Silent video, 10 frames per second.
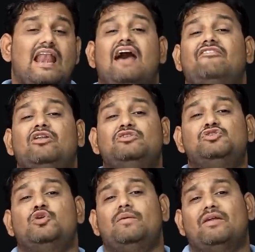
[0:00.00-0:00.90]
లావా
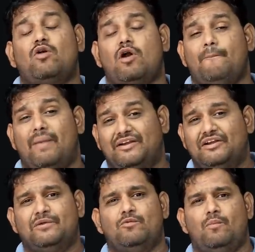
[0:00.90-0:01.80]
నుంచి కూడా మనకు ఒక
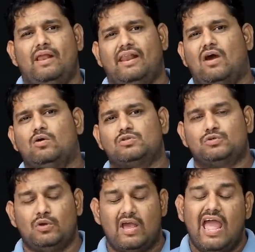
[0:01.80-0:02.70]
బడ్జెట్ మొబైల్
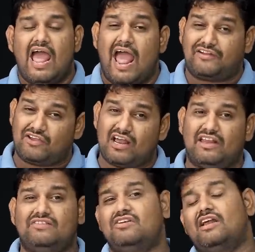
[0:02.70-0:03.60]
రావచ్చు యాక్చువల్గా
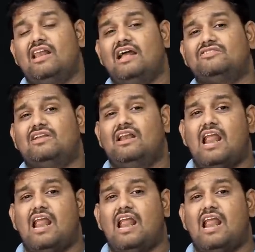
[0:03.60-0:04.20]
రీసెంట్గా లాంచ్ అయిన